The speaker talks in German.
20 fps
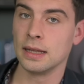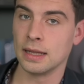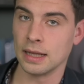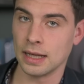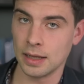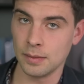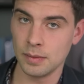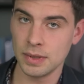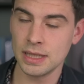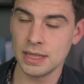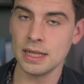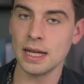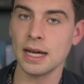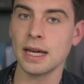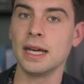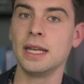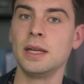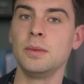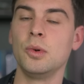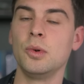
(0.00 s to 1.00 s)
dann gebe ich ihnen
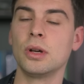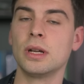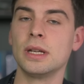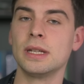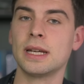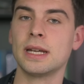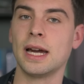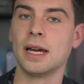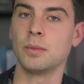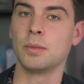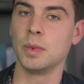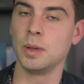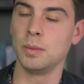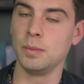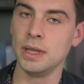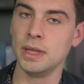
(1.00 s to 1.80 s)
nachher die Möglichkeit, mit